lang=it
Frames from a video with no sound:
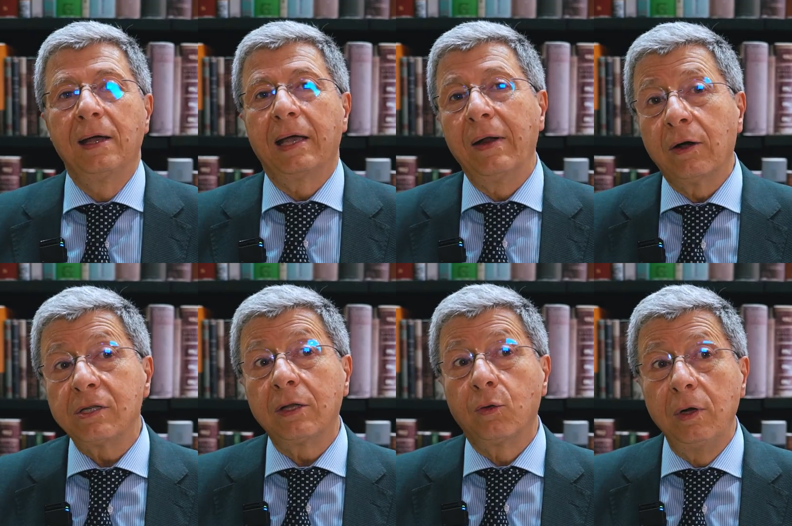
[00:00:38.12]
che è una
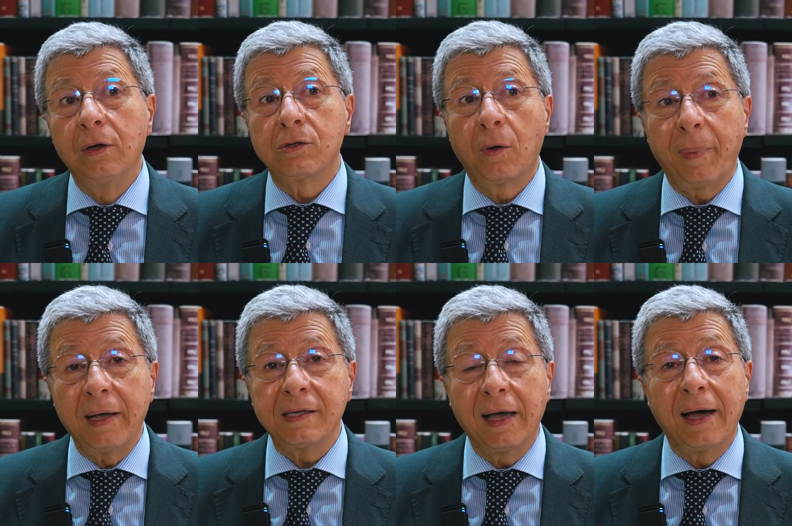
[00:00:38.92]
cosa di cui il nostro
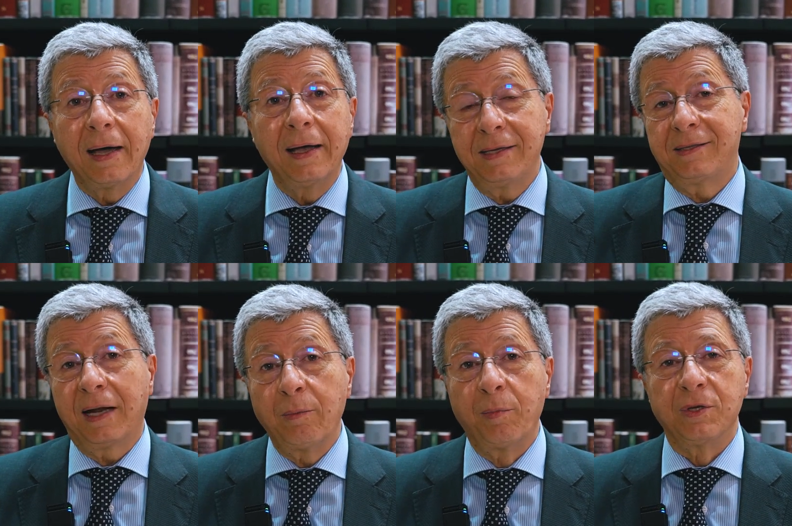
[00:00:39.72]
Paese ha estremo